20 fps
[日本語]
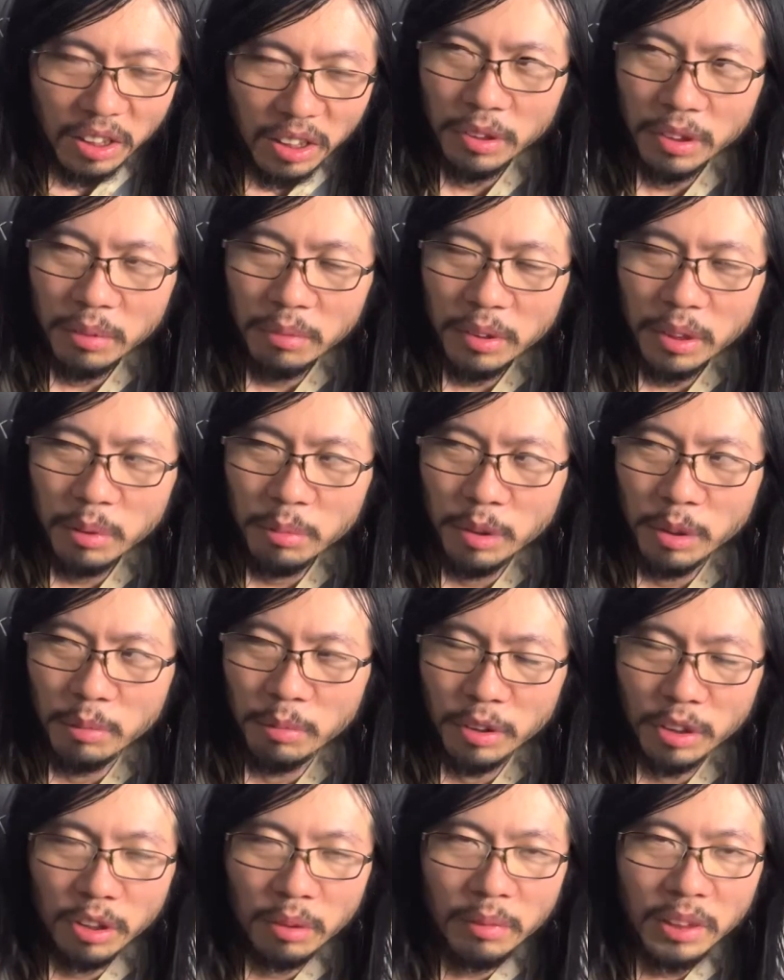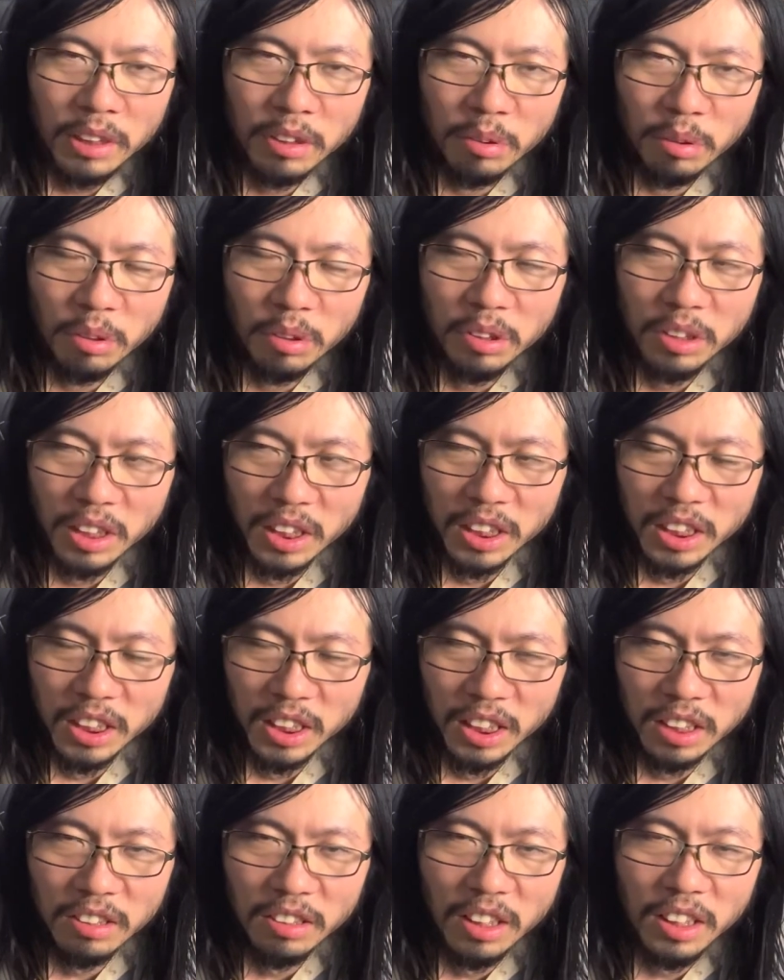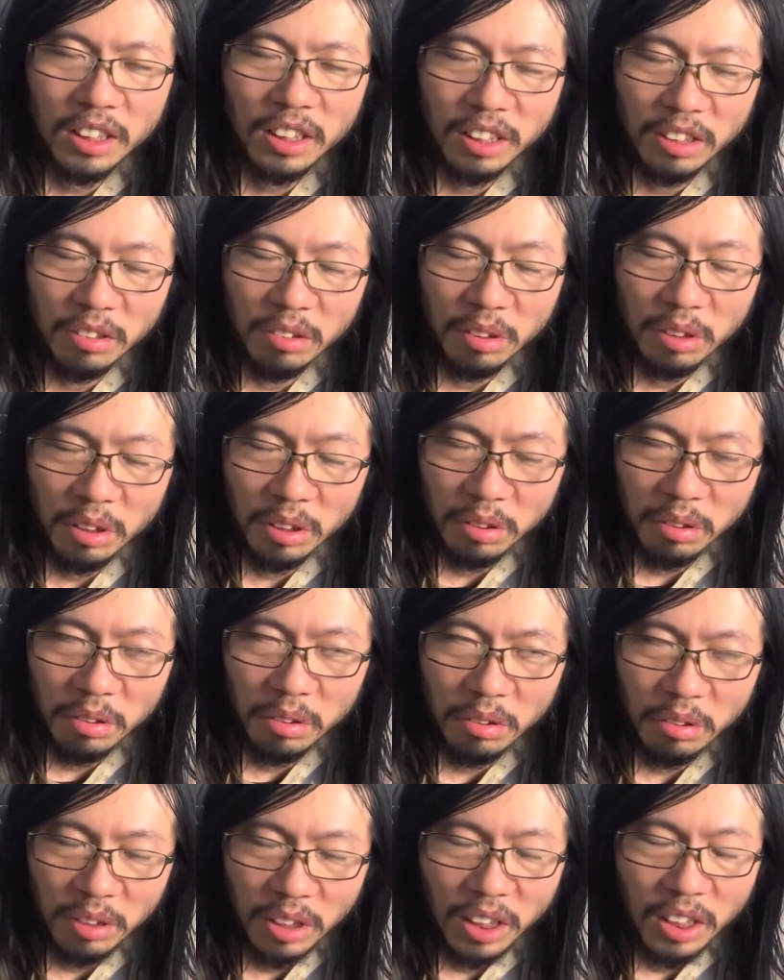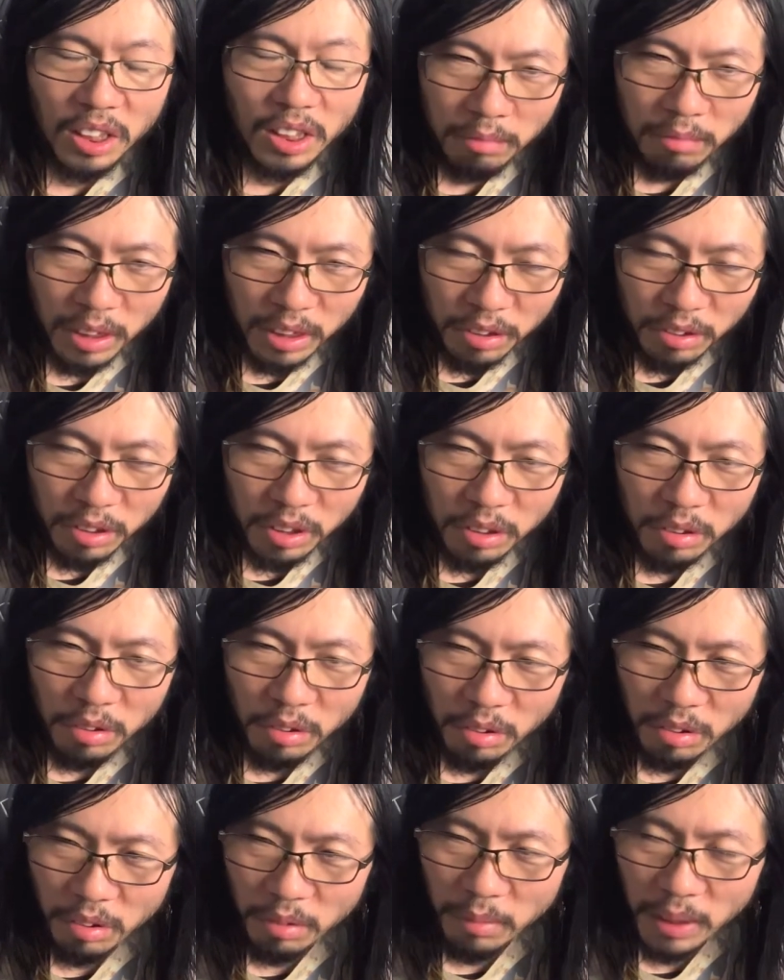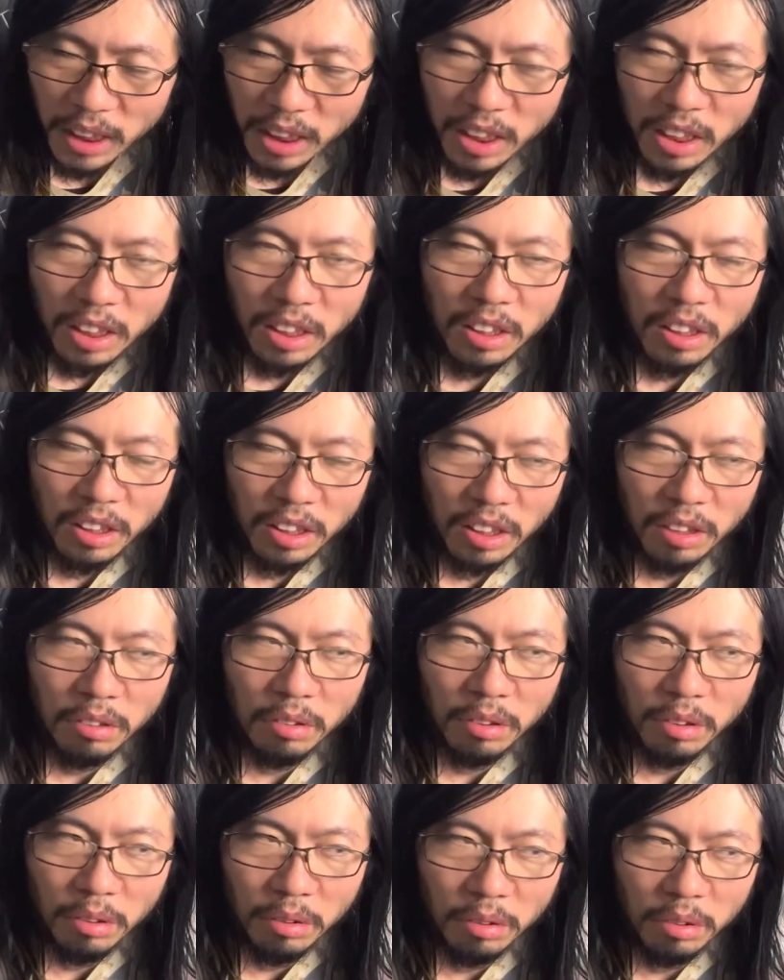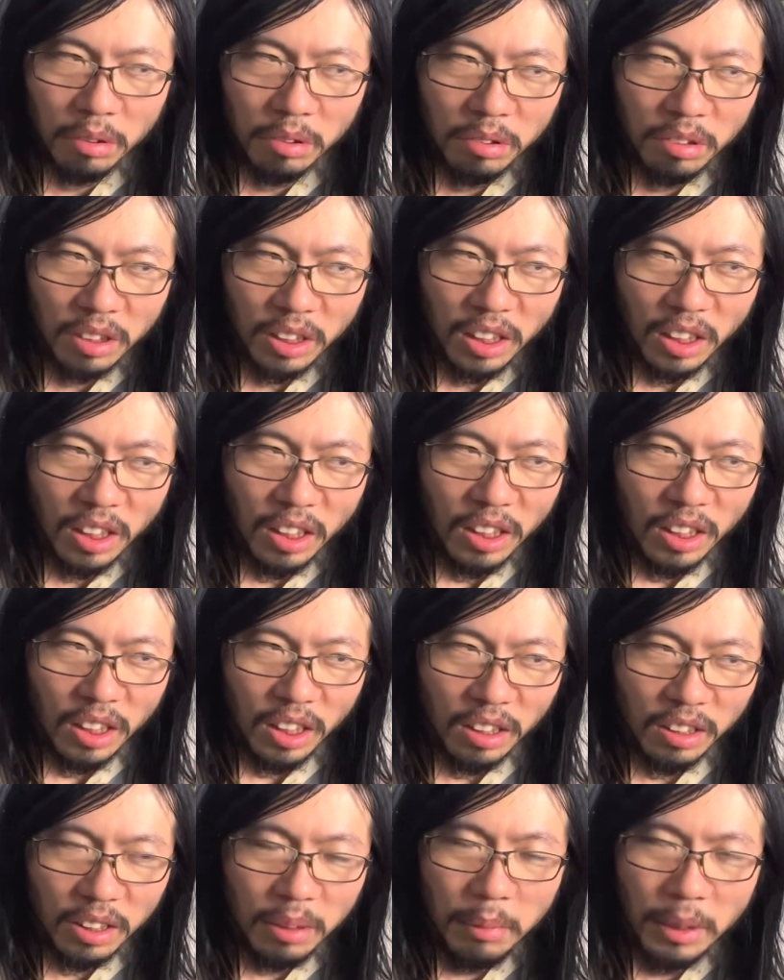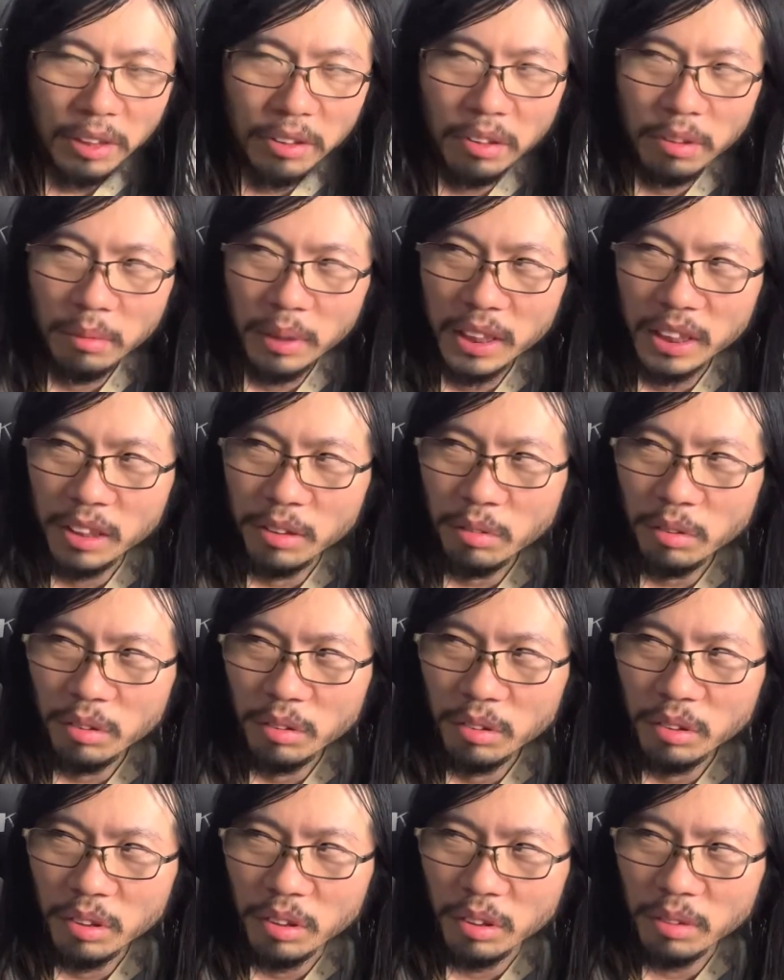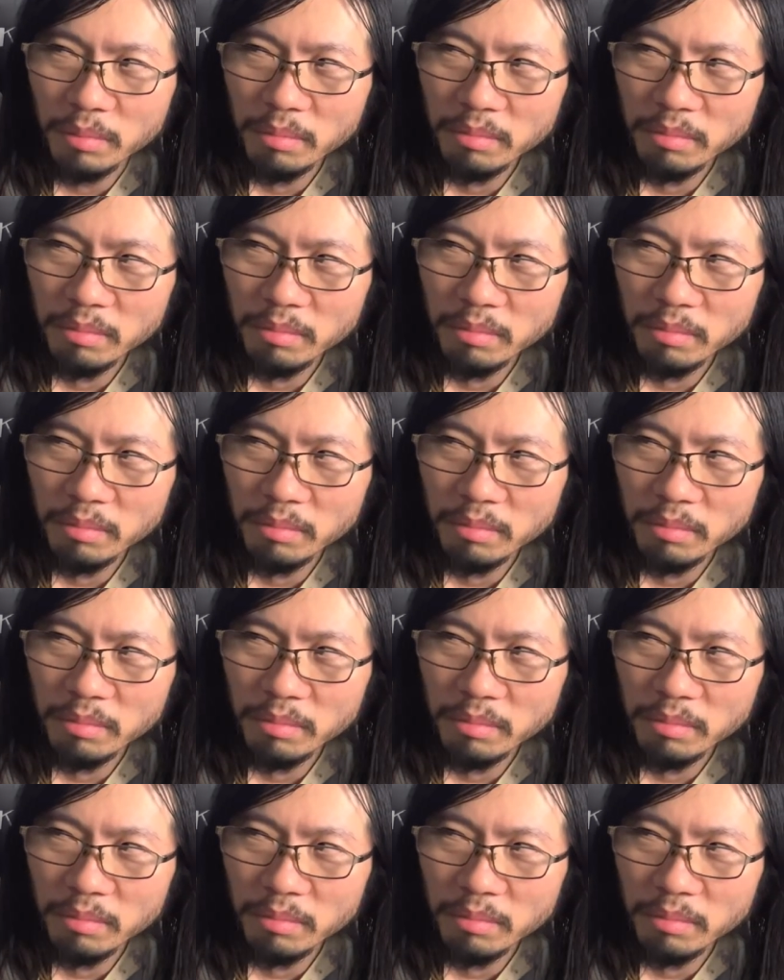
もともとはもう求めることすらしなくなっているっていうような、主人公の生き方であるっていうこと、それが今の日本の